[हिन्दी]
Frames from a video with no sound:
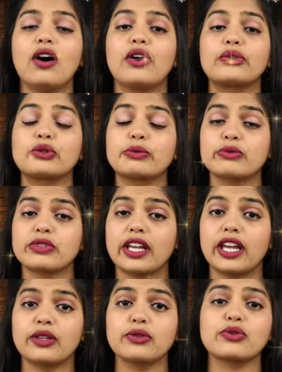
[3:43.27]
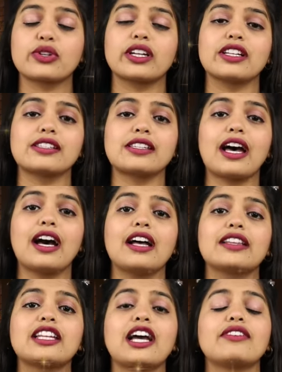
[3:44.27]
और तुम एक दूसरे के
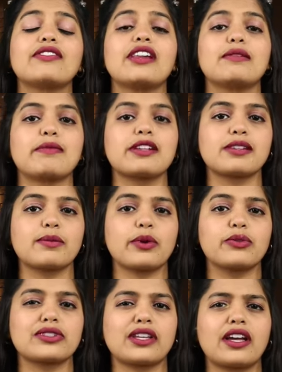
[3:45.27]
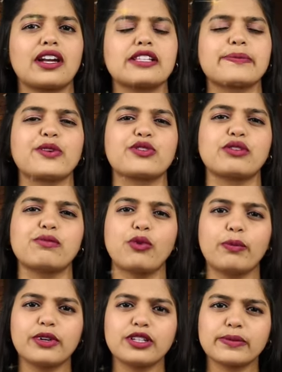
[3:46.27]
साथ काफ़ी लंबा समय गुजारा स्पेशल
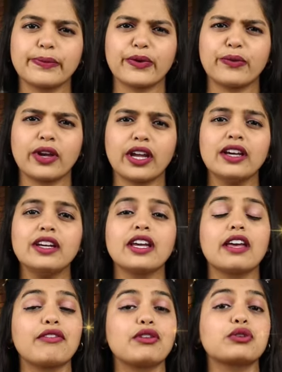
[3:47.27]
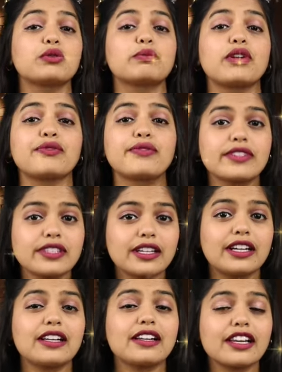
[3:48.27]
मोमेंट्स भी हुए इवन तुमने
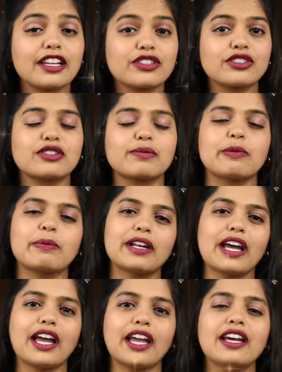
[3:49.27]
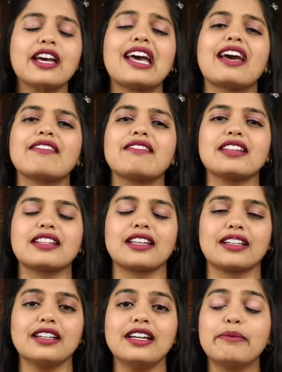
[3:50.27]
फिजिकल रिलेशंस भी बनाए
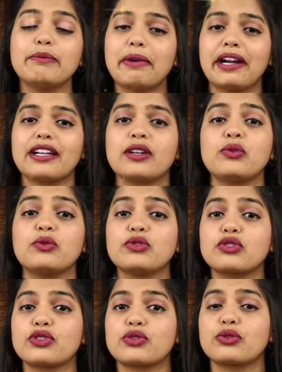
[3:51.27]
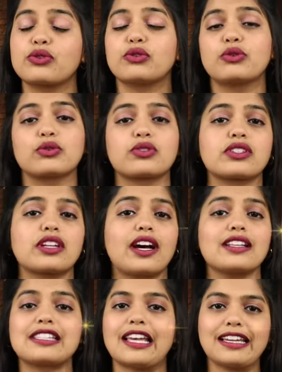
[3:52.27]
एवरीथिंग बट उन चीज़ों को कोचना
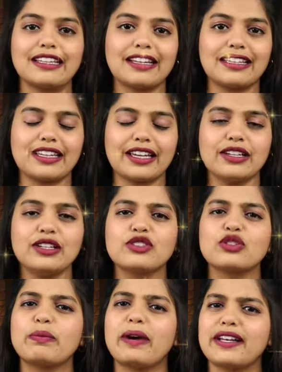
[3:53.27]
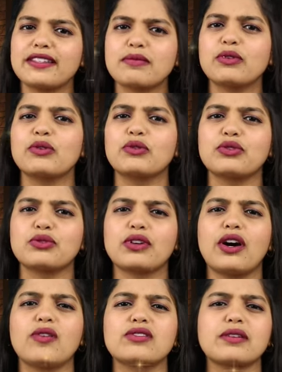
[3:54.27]
सही नहीं है जो पास्ट में हो
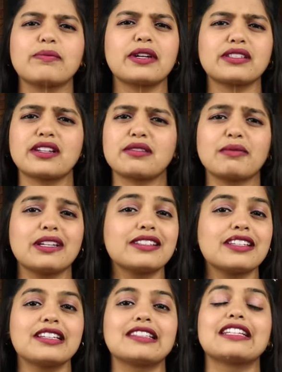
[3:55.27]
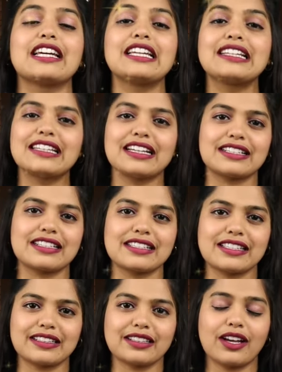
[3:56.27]
चुका उसे प्रेजेंट में ठीक नहीं किया जा
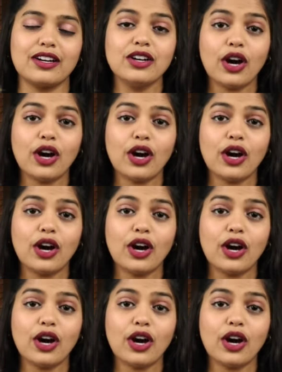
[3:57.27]
सकता